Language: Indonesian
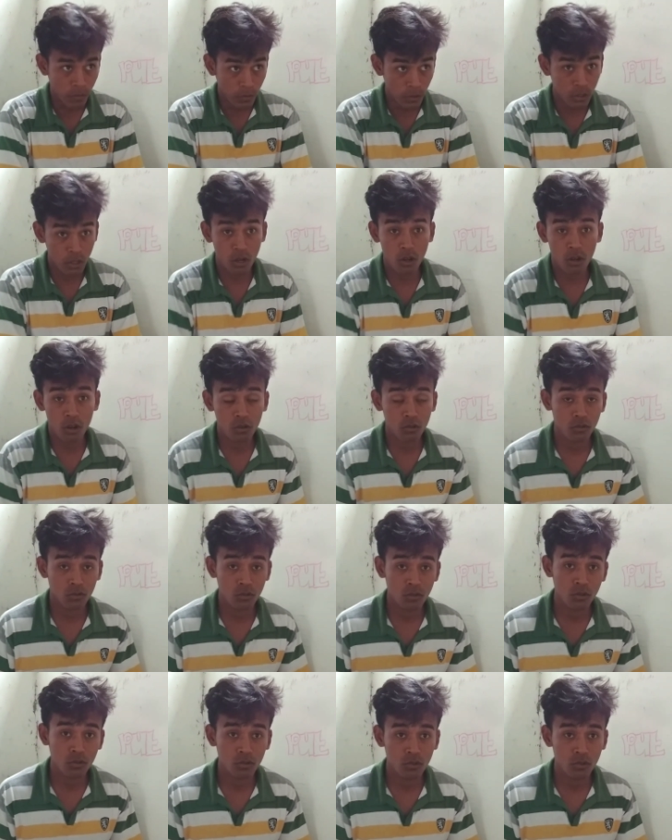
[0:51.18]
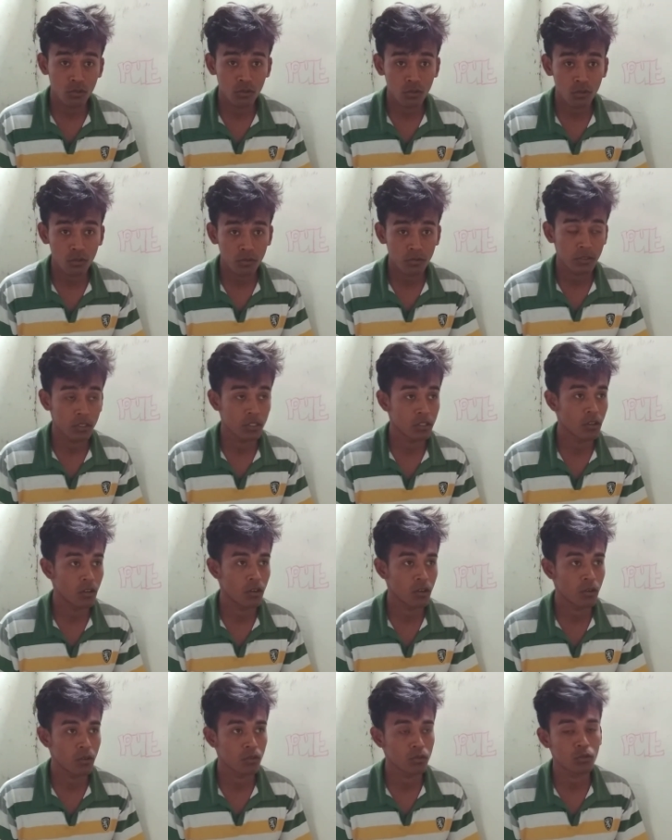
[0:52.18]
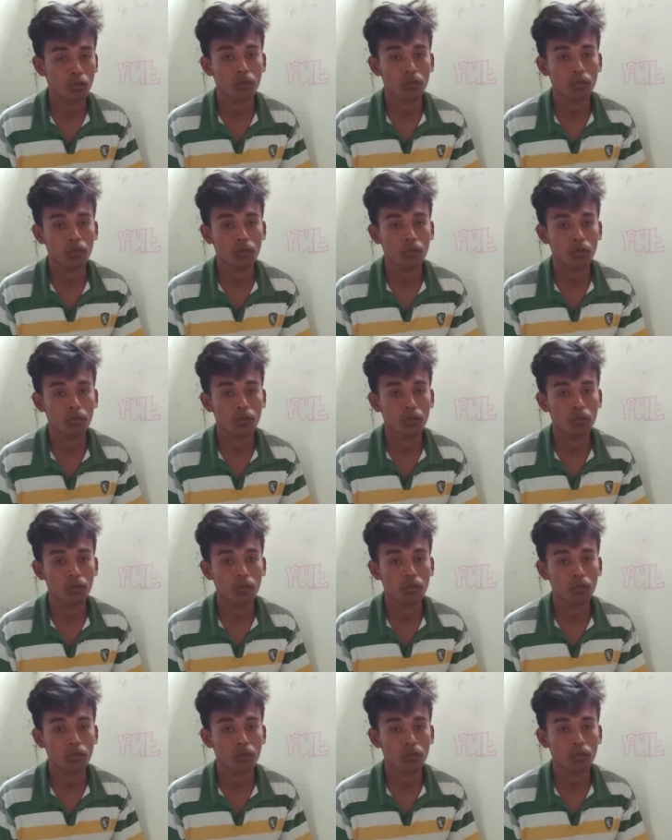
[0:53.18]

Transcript: video lucu-lucu, video